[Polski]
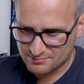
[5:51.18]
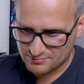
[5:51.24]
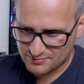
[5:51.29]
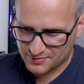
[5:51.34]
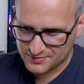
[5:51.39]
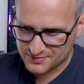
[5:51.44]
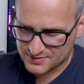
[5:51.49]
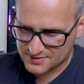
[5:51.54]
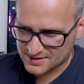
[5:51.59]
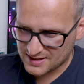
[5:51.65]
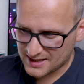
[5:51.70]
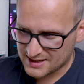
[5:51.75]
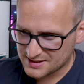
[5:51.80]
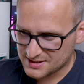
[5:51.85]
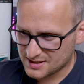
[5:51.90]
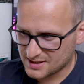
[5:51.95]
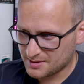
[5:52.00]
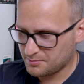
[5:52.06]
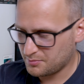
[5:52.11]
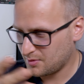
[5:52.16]
w
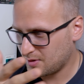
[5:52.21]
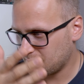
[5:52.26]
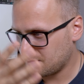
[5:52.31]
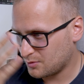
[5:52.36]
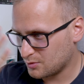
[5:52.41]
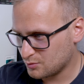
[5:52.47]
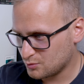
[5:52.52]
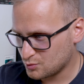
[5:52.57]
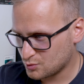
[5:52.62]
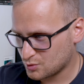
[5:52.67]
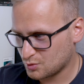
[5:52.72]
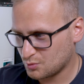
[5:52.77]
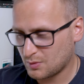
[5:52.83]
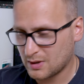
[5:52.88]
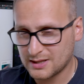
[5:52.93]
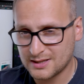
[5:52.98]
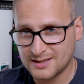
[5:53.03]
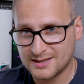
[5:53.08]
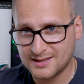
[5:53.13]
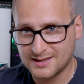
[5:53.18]
CS-ie nie byłem już od
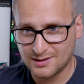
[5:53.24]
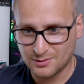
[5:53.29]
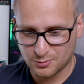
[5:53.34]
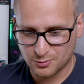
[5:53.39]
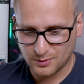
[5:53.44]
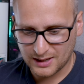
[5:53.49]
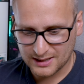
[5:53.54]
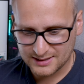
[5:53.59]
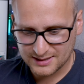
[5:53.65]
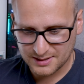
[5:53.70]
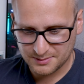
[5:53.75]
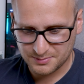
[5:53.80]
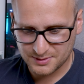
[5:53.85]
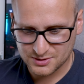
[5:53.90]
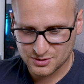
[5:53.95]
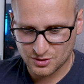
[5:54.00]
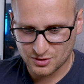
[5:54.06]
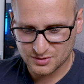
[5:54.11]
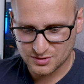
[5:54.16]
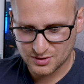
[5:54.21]
ładnych kilku lat na
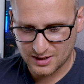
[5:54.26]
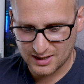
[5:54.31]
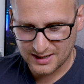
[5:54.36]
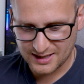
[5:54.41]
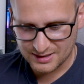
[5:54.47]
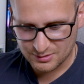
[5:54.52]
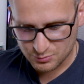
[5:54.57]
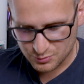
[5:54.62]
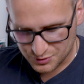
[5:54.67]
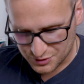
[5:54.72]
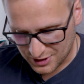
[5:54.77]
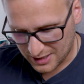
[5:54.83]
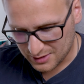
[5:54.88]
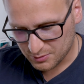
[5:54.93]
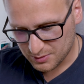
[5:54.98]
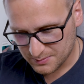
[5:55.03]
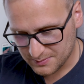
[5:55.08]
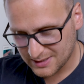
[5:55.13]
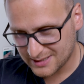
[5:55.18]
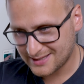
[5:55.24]
bieżąco, ale jak
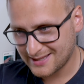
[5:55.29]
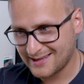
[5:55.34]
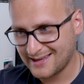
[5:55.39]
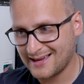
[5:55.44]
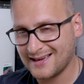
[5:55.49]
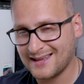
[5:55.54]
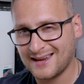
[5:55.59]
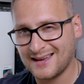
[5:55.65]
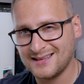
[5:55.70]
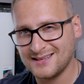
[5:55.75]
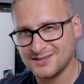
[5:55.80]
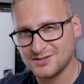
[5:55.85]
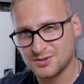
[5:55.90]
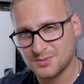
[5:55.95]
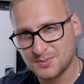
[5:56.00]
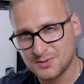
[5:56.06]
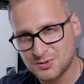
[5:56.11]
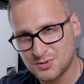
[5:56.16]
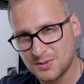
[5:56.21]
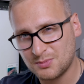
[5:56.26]
usiadłem na tej arenie,
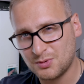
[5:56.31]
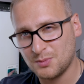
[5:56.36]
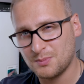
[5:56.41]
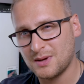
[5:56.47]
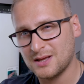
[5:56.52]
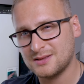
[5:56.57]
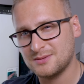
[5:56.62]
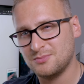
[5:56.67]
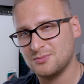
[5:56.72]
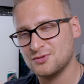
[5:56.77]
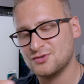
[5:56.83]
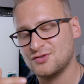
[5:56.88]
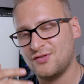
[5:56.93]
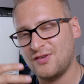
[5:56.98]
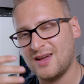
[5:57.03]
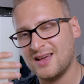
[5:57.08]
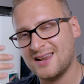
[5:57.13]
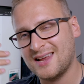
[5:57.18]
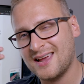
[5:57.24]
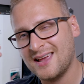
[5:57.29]
zobaczyłem tą
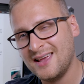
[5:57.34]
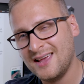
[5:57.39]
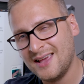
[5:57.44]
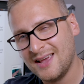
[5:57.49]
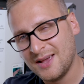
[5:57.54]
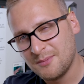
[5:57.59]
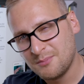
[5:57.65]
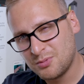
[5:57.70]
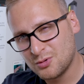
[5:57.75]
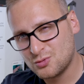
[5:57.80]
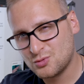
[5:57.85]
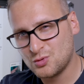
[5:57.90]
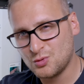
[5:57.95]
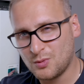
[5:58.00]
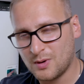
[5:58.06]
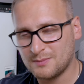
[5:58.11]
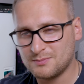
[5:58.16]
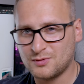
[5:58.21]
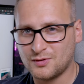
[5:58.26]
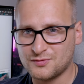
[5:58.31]
atmosferę,
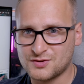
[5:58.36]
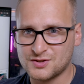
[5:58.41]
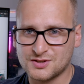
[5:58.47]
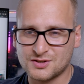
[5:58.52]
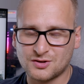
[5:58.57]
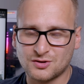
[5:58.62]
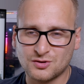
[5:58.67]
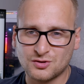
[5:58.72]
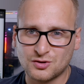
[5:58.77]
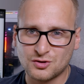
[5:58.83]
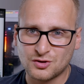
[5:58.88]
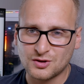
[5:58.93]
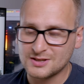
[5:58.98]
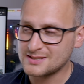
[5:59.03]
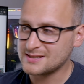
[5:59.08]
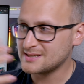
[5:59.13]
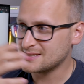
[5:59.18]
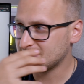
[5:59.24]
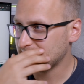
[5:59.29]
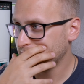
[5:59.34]
poczułem to wszystko, no to to
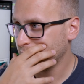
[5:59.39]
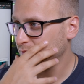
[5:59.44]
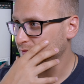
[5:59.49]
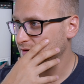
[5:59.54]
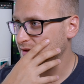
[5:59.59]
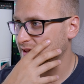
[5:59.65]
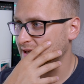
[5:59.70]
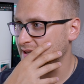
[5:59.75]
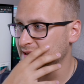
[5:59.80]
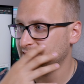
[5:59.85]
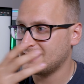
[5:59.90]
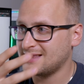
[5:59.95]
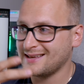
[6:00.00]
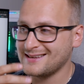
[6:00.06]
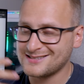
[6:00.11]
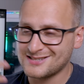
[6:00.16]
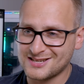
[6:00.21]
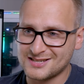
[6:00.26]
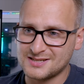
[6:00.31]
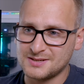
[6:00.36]
jest niesamowite. I
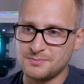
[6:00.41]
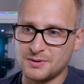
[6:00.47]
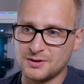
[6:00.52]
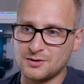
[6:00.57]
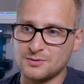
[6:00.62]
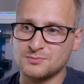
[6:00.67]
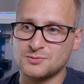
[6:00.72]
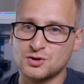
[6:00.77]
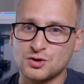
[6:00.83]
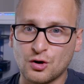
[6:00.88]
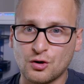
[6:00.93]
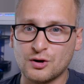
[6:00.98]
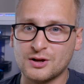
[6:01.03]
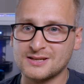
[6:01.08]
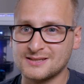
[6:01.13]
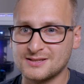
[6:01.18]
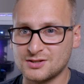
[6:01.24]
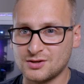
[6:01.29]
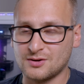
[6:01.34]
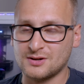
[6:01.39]
te rzeczy będą
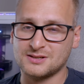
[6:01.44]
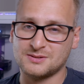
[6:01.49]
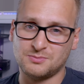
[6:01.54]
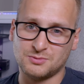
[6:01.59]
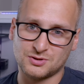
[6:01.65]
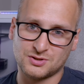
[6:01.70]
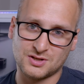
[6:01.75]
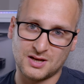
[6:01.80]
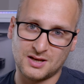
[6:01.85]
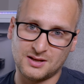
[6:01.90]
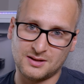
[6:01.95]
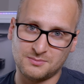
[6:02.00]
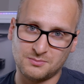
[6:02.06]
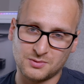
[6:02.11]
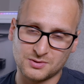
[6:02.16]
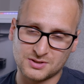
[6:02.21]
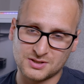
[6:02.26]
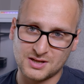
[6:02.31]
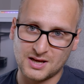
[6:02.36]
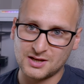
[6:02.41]
coraz, coraz
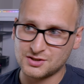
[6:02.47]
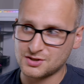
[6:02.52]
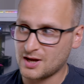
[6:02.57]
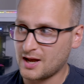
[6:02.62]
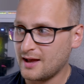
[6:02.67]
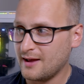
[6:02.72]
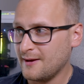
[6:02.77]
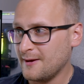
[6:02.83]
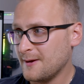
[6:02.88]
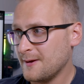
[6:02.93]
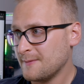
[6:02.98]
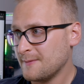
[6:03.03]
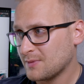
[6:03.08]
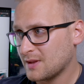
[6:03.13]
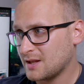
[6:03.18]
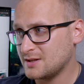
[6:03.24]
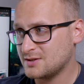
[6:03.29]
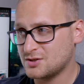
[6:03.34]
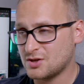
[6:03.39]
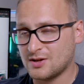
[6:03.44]
mocniejsze,
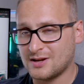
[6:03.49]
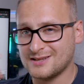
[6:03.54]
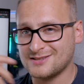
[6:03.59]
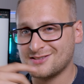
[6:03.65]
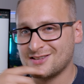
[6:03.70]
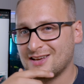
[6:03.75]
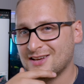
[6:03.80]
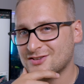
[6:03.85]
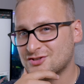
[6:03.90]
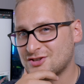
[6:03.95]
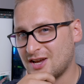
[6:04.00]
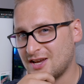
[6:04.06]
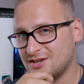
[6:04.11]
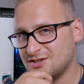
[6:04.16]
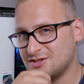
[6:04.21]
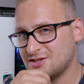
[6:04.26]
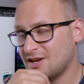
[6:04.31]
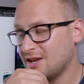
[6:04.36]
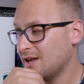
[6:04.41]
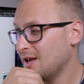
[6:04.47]
i coraz
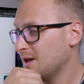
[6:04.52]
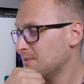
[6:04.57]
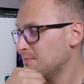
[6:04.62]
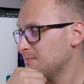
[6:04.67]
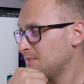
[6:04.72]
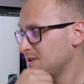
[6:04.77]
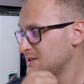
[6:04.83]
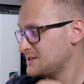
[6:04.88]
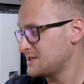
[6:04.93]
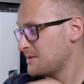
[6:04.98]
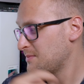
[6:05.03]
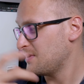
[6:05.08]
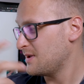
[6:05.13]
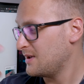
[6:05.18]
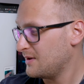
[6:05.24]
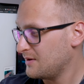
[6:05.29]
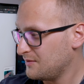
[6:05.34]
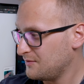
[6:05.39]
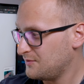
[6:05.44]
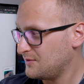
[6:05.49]
częściej
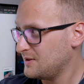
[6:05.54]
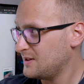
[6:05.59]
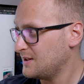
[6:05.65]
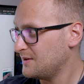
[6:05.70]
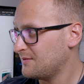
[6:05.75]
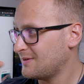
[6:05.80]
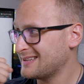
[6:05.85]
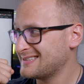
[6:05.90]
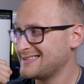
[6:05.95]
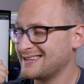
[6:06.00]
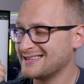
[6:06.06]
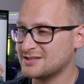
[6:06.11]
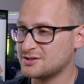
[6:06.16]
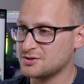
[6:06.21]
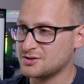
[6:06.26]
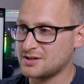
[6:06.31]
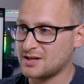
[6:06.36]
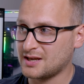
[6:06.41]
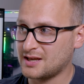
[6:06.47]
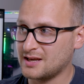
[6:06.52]
będziemy widywać
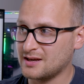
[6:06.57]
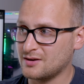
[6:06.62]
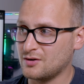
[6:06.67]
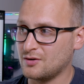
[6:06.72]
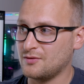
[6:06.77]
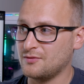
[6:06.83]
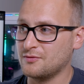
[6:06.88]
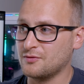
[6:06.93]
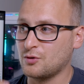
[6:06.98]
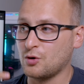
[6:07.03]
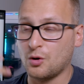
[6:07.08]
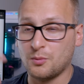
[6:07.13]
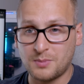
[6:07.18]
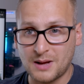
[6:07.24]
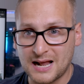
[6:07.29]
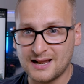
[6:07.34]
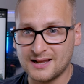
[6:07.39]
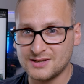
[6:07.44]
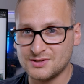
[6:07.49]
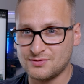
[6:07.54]
coś takiego w
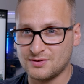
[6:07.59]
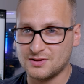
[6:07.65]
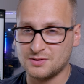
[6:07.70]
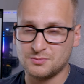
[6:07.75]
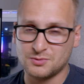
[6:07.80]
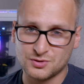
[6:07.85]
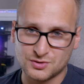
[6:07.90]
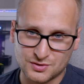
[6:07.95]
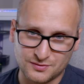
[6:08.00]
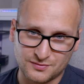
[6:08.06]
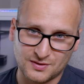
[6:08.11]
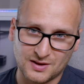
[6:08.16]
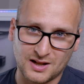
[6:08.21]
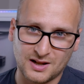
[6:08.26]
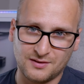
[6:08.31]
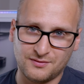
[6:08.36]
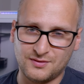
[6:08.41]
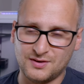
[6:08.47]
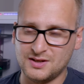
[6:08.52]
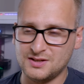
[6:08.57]
globalnej świadomości, w
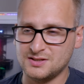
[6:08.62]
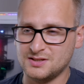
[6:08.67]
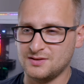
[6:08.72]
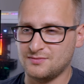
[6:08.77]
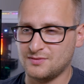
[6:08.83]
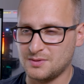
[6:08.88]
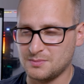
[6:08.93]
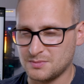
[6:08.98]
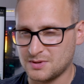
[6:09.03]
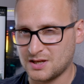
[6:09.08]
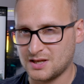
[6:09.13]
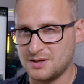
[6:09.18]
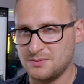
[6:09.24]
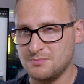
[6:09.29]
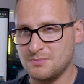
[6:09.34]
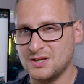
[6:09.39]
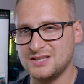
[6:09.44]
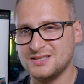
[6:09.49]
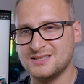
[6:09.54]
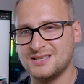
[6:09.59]
telewizji, w tym
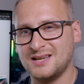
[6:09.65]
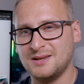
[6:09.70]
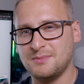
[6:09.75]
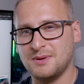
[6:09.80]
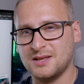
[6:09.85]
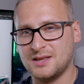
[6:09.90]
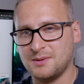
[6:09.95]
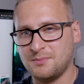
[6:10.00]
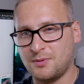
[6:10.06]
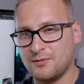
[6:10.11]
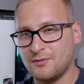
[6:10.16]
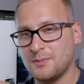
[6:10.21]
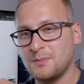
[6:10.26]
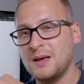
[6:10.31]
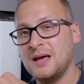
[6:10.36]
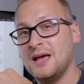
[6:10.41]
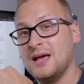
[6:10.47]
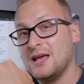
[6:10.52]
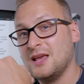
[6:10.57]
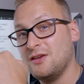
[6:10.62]
takim mainstreamie typowym.
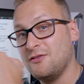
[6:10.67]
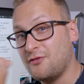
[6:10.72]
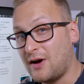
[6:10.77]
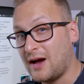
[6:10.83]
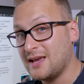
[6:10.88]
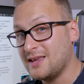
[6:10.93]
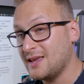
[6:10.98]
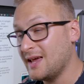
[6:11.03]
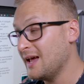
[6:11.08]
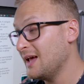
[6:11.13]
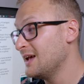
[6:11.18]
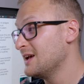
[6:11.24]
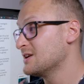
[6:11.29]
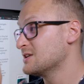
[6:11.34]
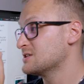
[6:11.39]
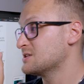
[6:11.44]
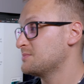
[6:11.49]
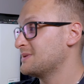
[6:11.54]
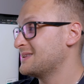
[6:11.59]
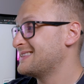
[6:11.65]
I fajnie,
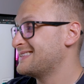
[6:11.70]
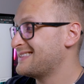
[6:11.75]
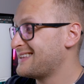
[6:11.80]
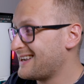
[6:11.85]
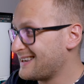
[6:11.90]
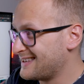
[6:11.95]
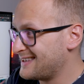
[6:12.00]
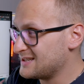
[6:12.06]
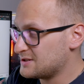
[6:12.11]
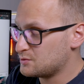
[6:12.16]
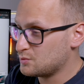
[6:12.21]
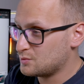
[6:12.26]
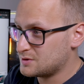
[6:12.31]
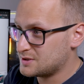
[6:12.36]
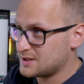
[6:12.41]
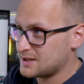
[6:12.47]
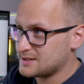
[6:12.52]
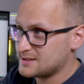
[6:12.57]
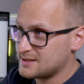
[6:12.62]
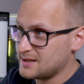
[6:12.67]
żeby takie
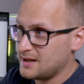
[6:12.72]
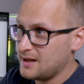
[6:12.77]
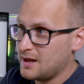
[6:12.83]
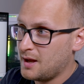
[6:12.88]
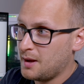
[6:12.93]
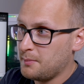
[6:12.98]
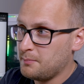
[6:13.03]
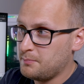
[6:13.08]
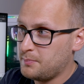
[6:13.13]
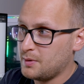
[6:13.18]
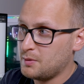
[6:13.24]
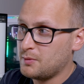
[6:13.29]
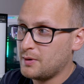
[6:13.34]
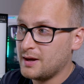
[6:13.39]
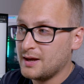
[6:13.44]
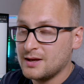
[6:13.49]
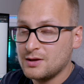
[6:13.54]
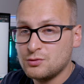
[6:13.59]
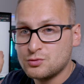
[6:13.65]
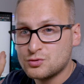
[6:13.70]
sukcesy
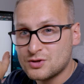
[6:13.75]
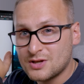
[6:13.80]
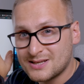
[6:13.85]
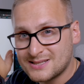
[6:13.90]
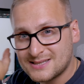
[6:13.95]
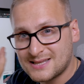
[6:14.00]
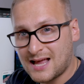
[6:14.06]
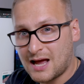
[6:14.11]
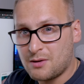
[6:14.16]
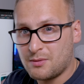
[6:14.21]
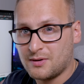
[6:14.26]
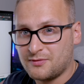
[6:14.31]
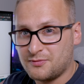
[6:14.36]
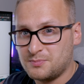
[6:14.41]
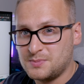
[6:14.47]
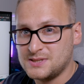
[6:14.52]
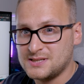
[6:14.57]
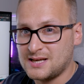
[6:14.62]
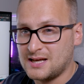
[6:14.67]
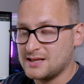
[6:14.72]
były już na stałe
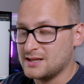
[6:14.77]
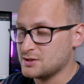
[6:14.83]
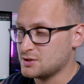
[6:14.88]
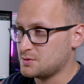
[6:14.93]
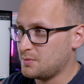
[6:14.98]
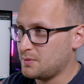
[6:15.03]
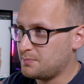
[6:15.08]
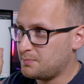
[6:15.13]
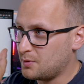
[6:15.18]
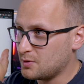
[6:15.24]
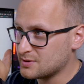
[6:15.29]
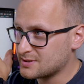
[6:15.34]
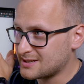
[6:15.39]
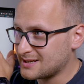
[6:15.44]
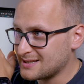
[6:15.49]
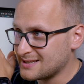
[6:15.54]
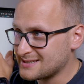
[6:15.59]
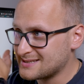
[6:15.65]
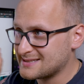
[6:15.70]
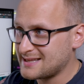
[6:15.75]
wpisane, żeby
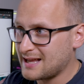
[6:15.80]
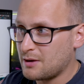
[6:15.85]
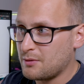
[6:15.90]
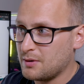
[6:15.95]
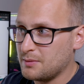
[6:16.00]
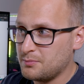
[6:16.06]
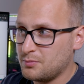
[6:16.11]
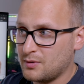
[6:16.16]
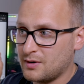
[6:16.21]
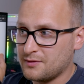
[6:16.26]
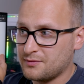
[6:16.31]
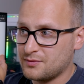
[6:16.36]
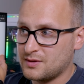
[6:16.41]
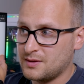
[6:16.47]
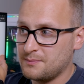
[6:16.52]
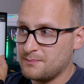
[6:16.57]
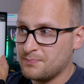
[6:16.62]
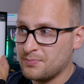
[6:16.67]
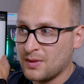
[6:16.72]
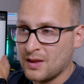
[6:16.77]
Polska na stałe była w,
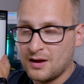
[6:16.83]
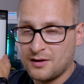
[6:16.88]
tym,